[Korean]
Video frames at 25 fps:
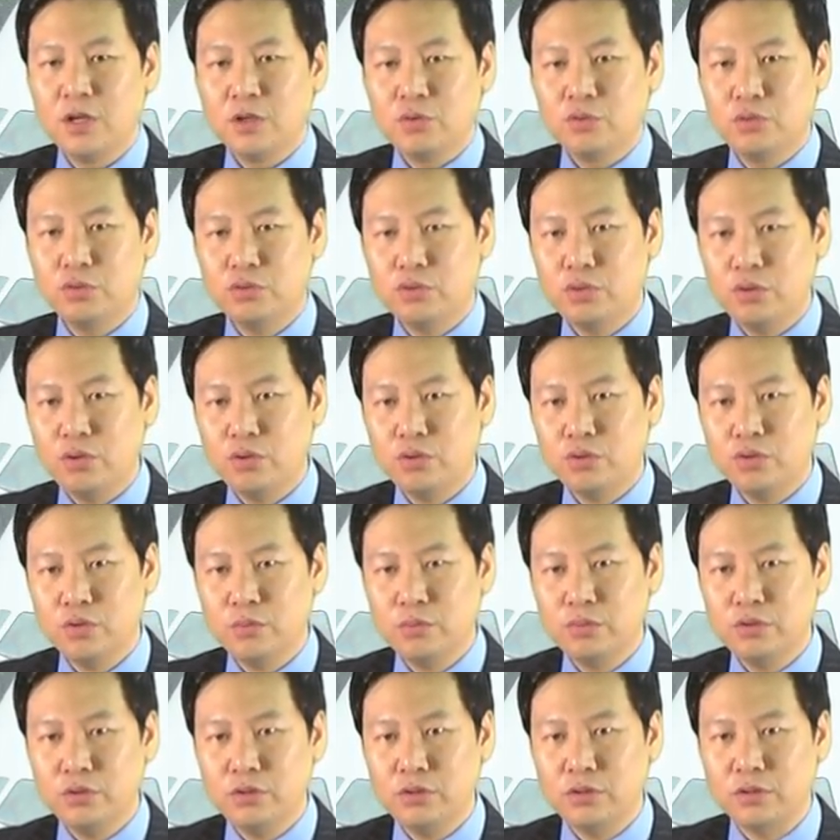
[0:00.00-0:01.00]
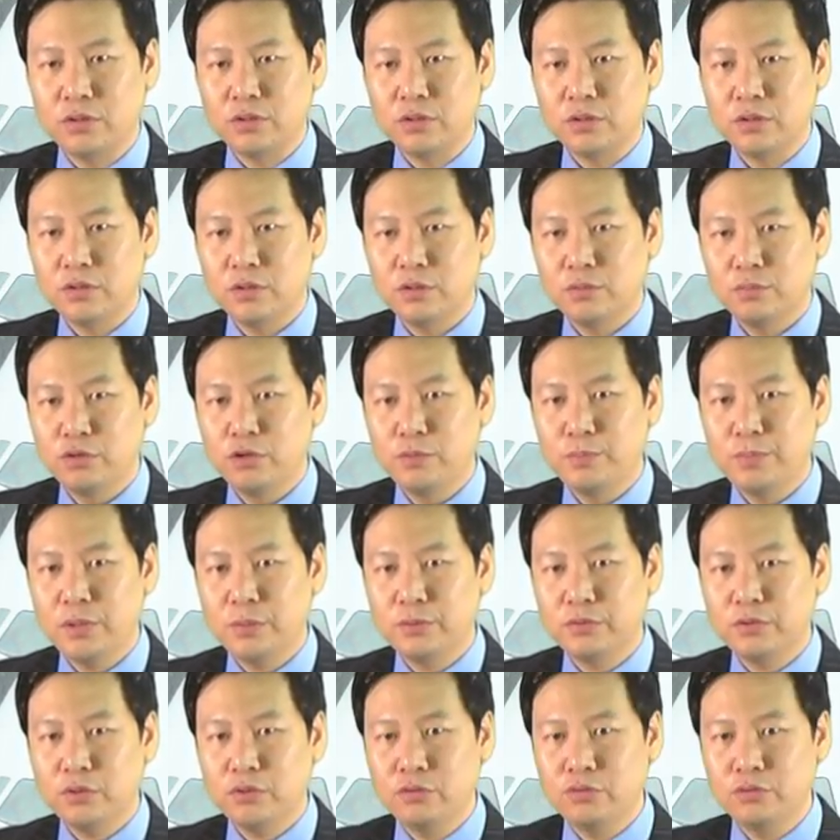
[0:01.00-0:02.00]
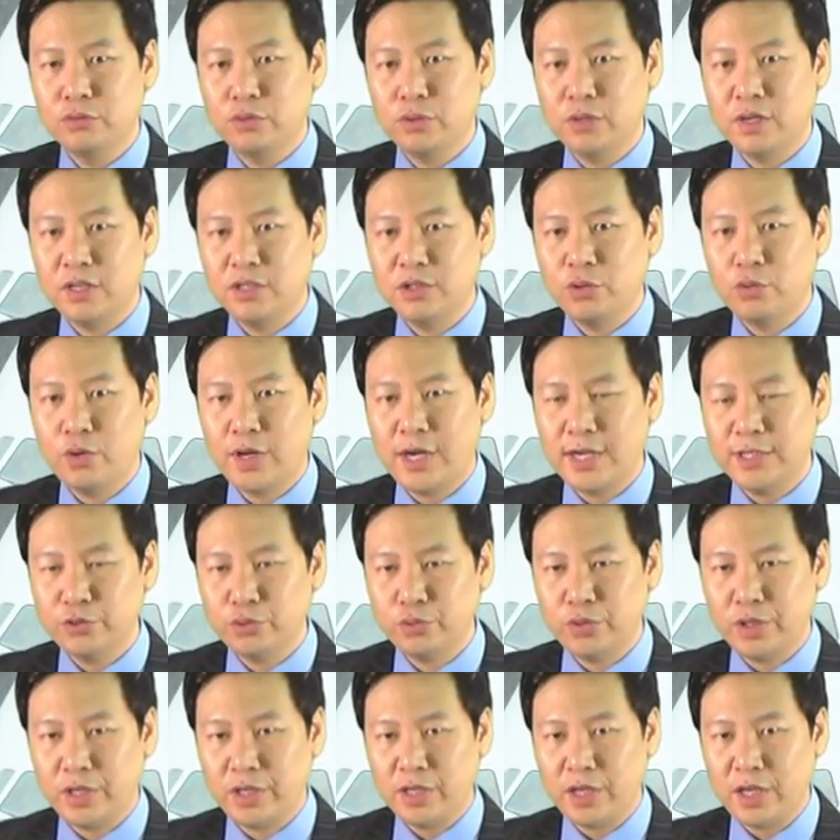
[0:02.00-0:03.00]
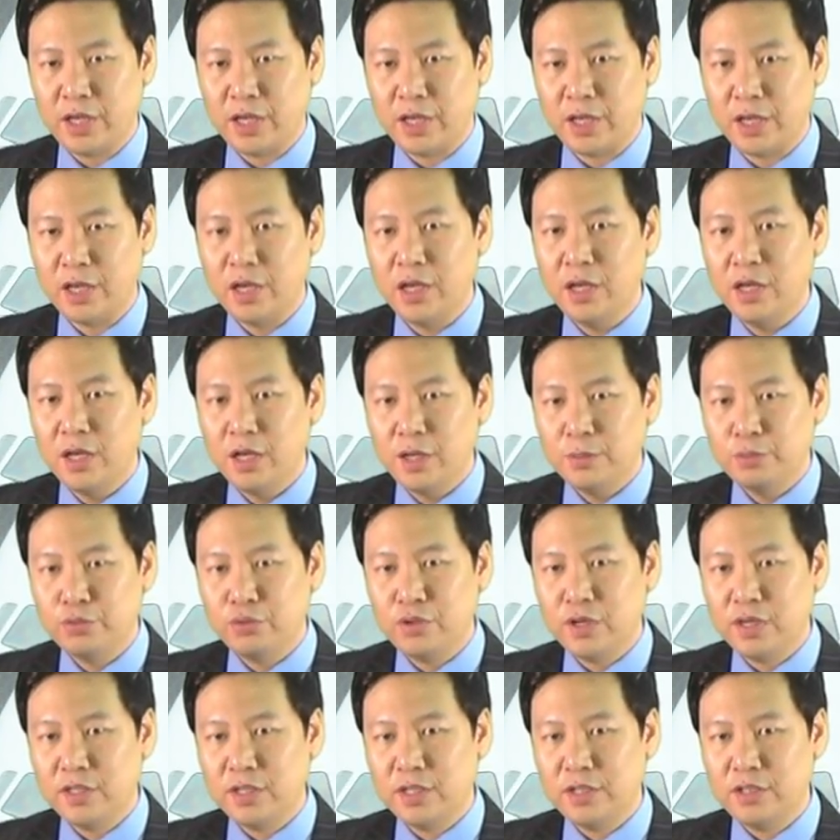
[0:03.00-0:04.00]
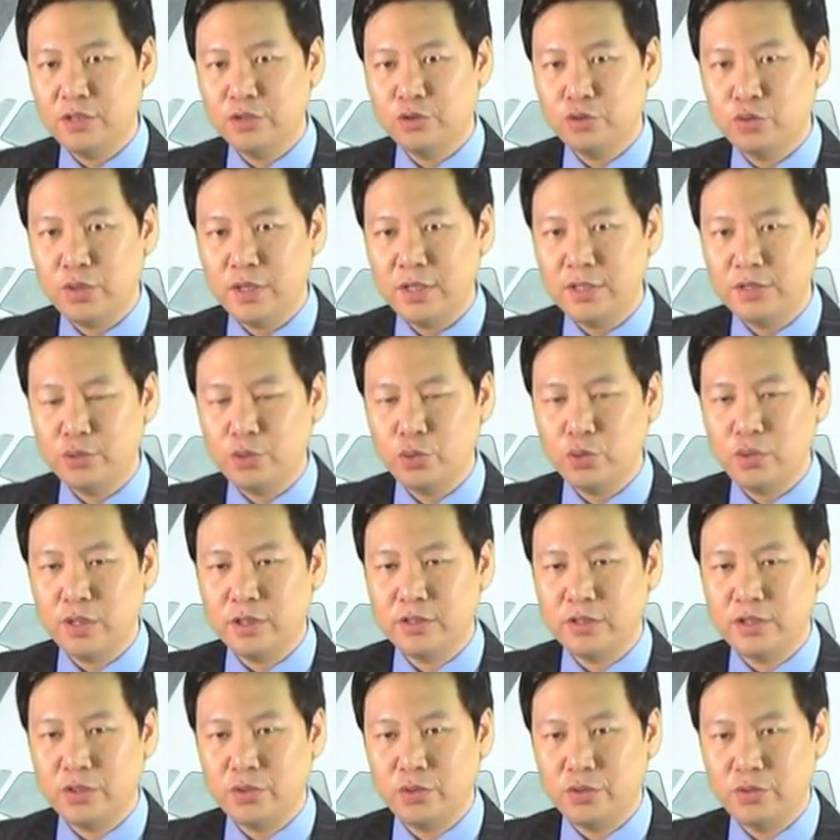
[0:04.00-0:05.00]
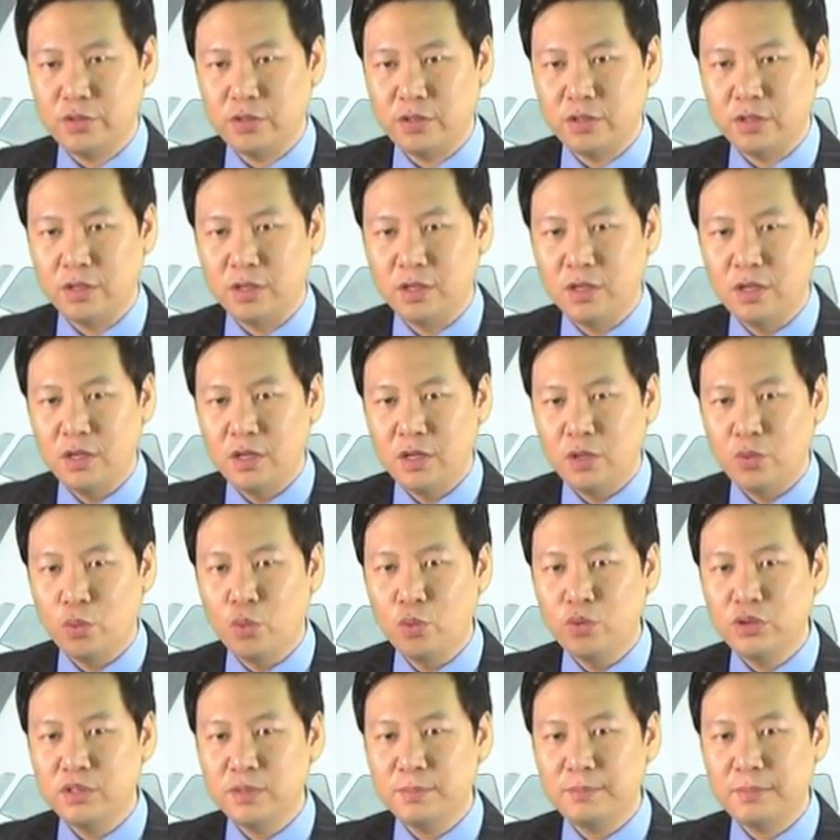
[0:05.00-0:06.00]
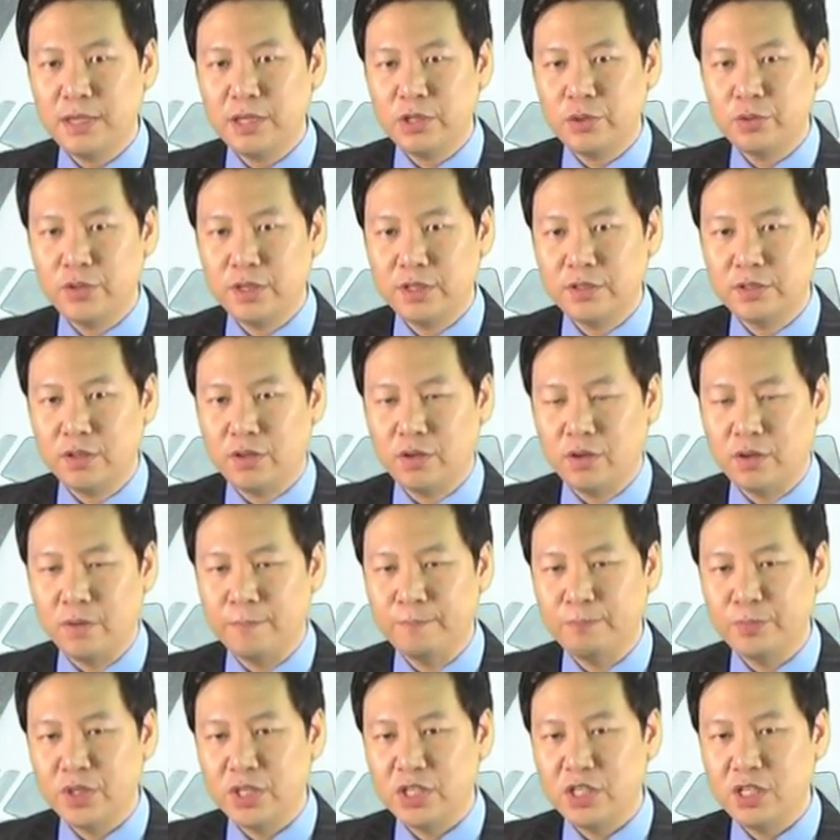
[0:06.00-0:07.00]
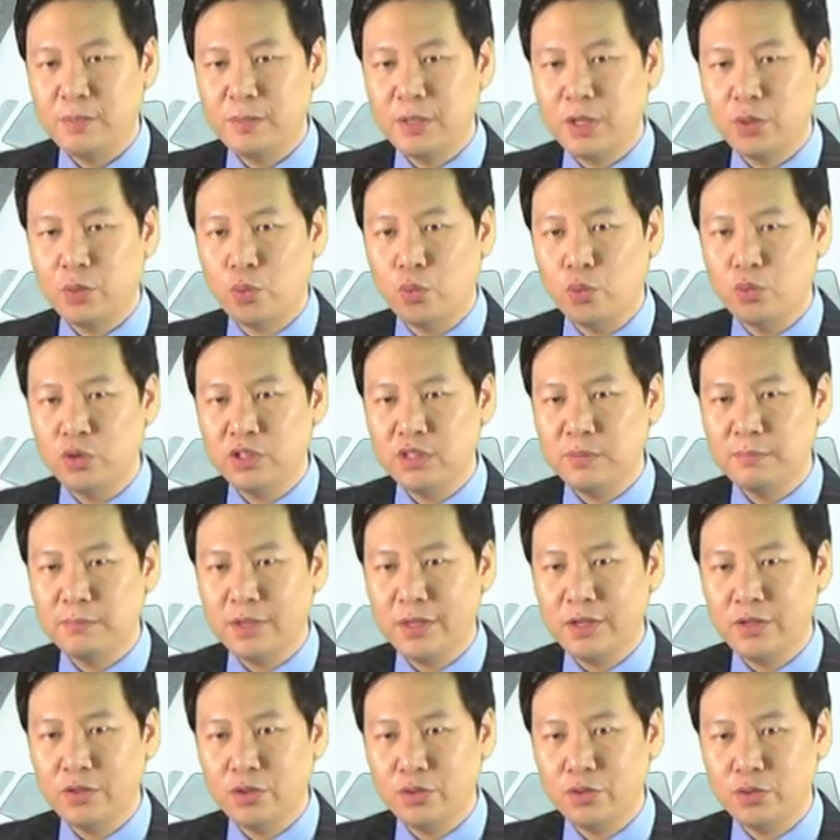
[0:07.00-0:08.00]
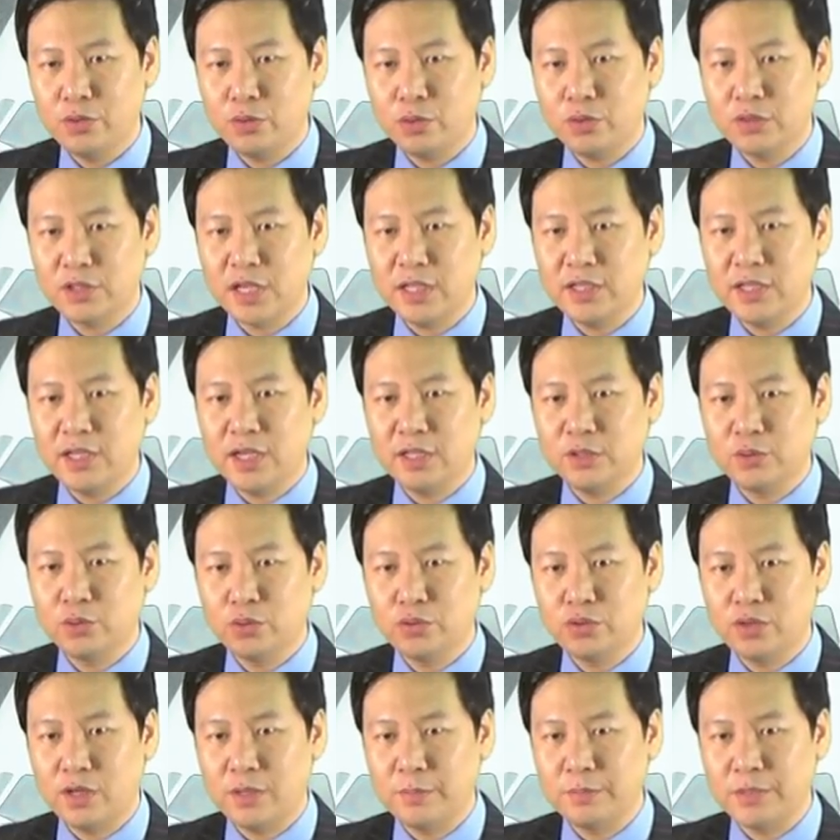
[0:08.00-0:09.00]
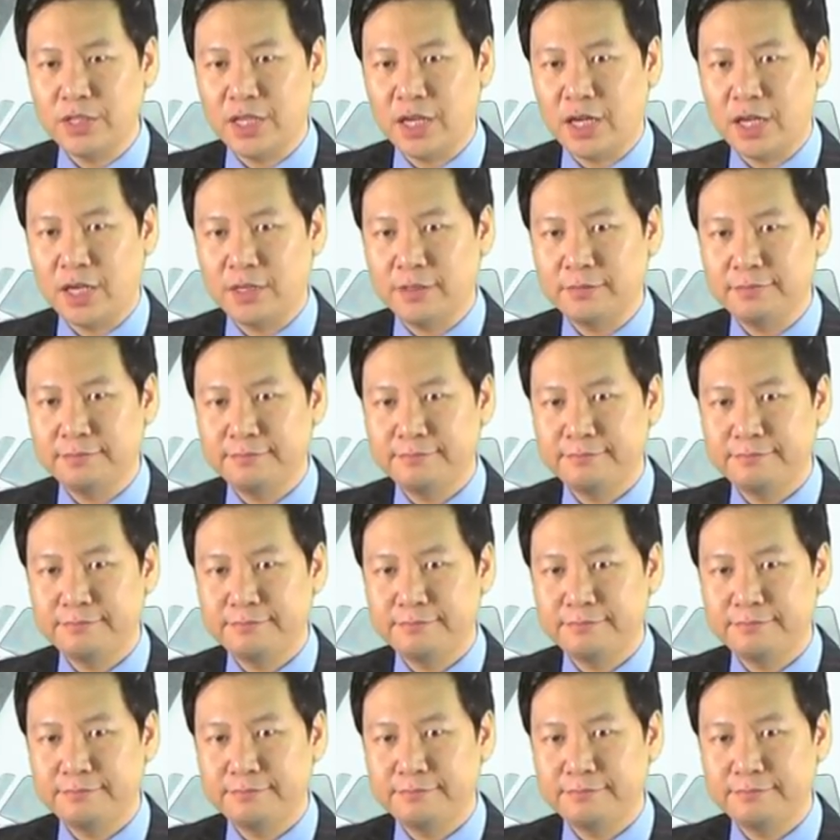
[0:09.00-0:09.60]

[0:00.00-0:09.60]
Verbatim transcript: 국토교통부는 불법으로 운송하는 화주에게 부과되는 최초 과태료를 오십만 원에서 이백오십만 원으로 상향 조정합니다.